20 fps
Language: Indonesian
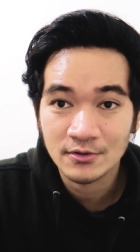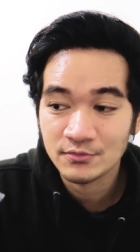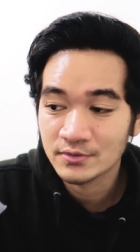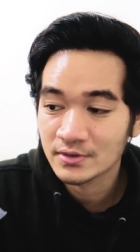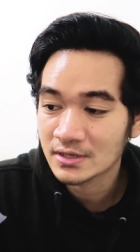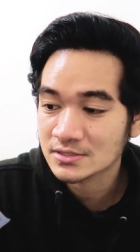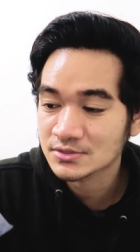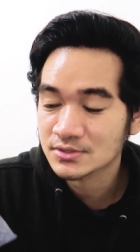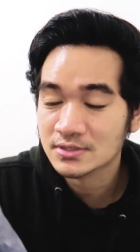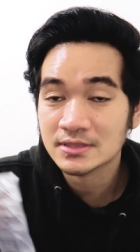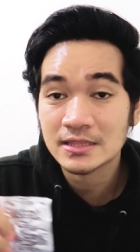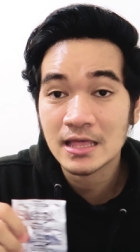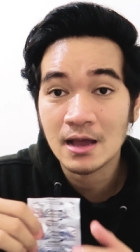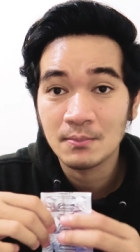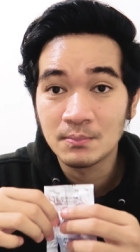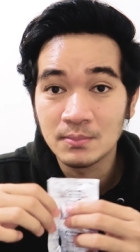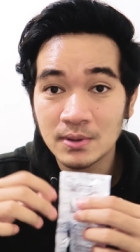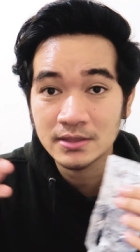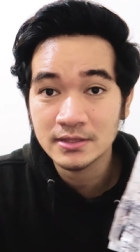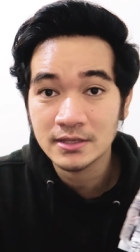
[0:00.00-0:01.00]
Finasteride
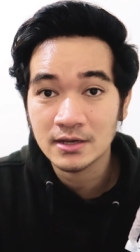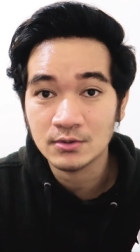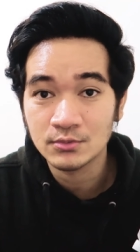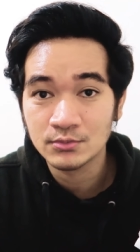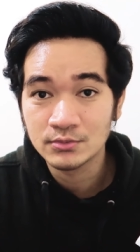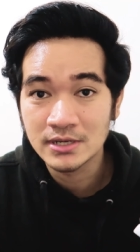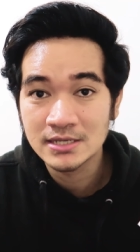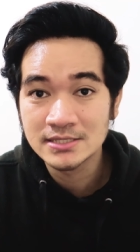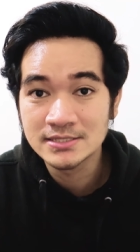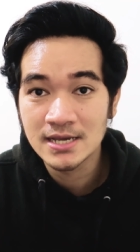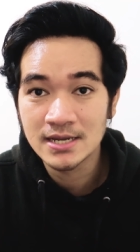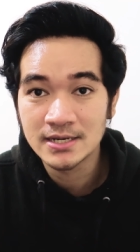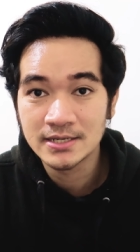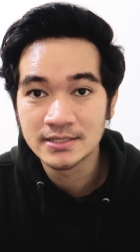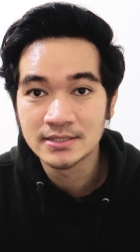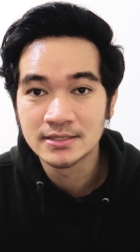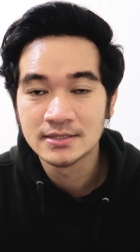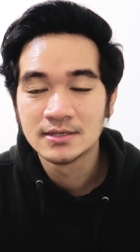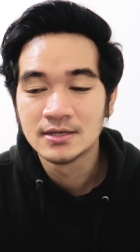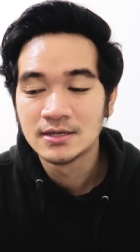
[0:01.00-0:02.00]
tablet yang udah
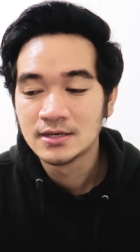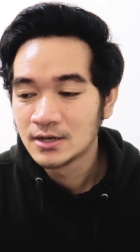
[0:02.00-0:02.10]
jadi.